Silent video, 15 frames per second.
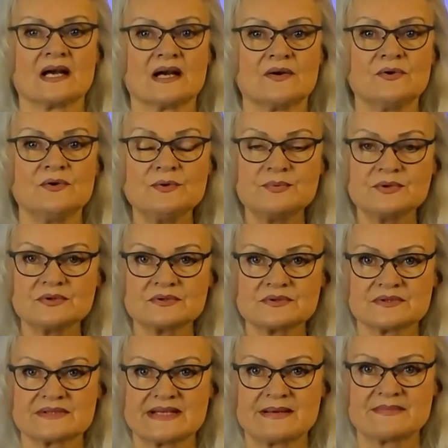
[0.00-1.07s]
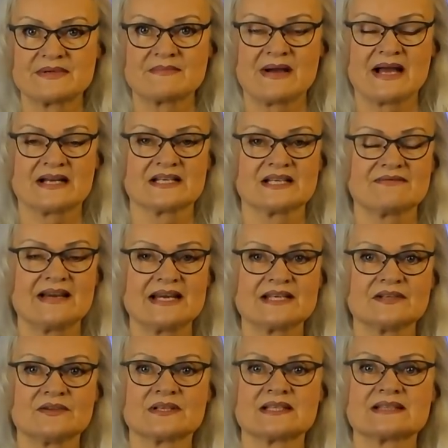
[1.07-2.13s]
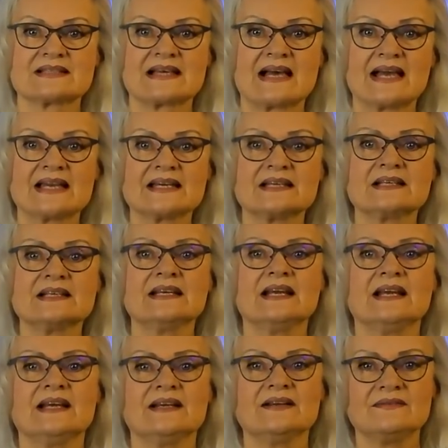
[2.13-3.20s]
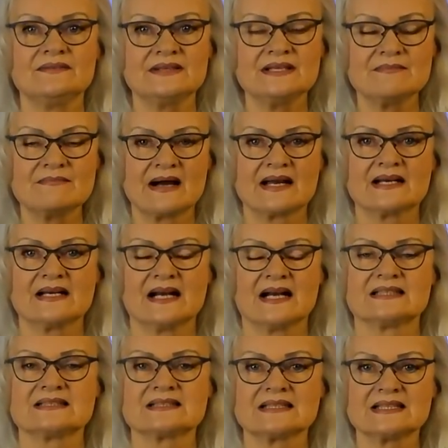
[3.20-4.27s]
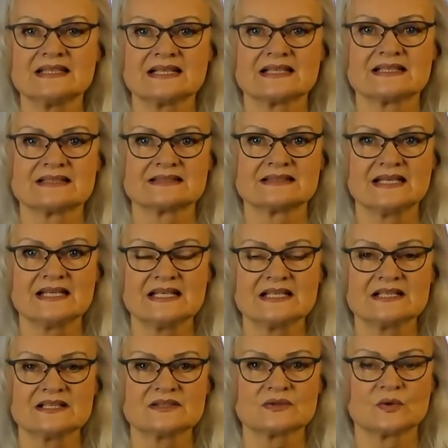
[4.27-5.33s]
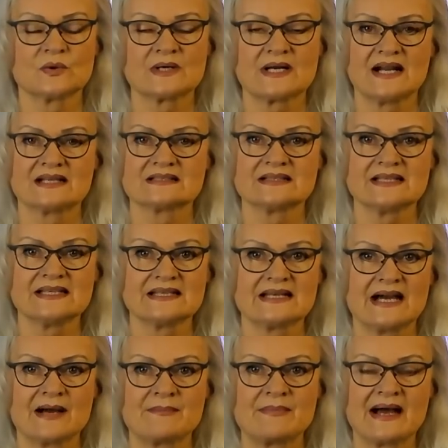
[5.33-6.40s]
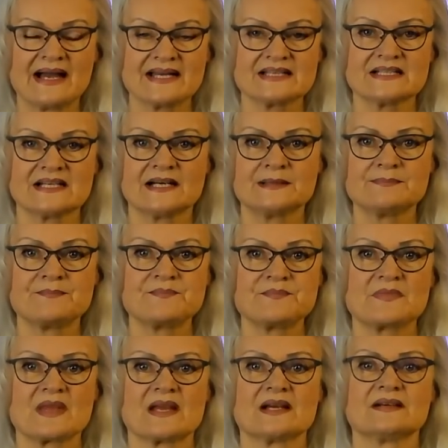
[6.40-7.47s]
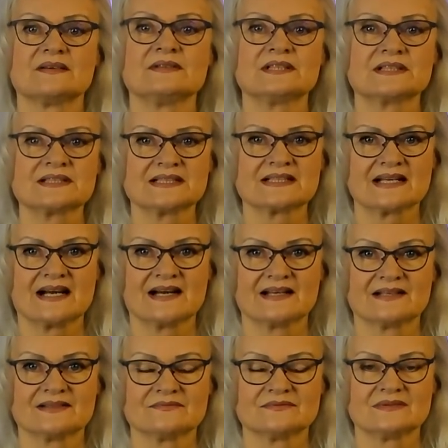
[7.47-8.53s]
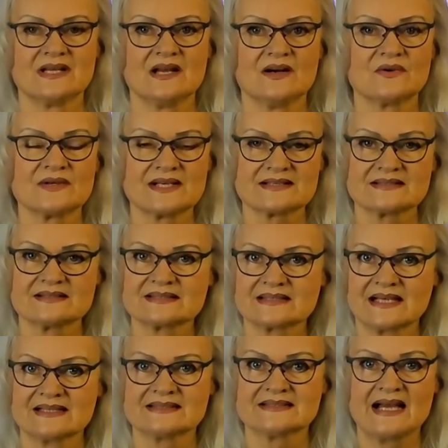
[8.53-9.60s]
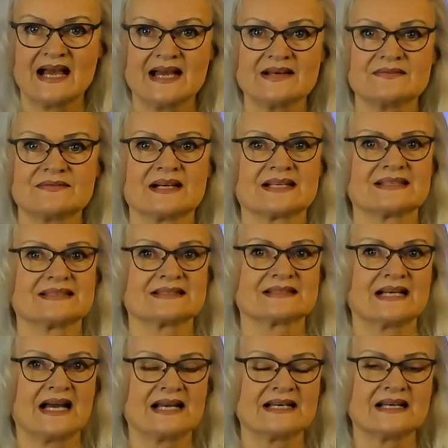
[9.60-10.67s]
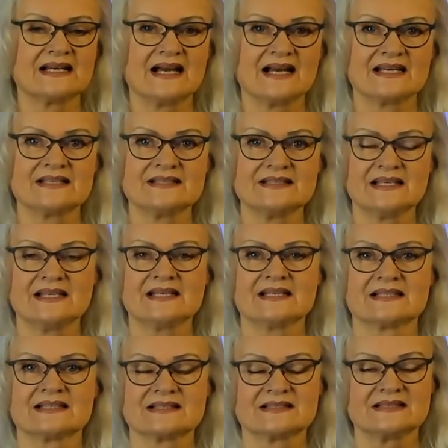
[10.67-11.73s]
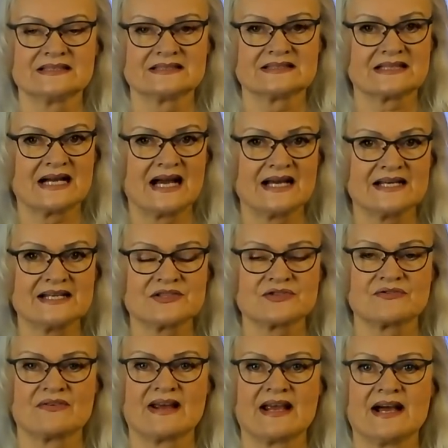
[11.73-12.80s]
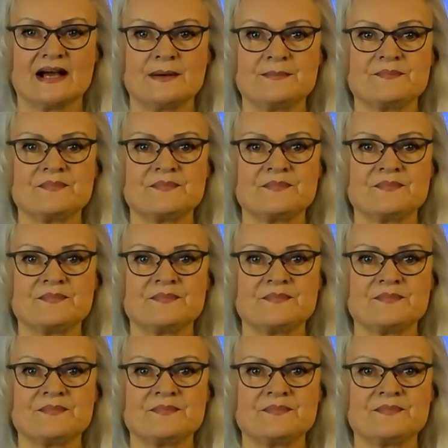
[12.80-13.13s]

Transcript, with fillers: Übung zusammen machen. Ich werde euch zeigen, wie man als Krieger des Lichtes oder als Lichtarbeiter wirken kann. Und das ist ganz einfach, das kann ein jeder, das ist gar nicht schwer.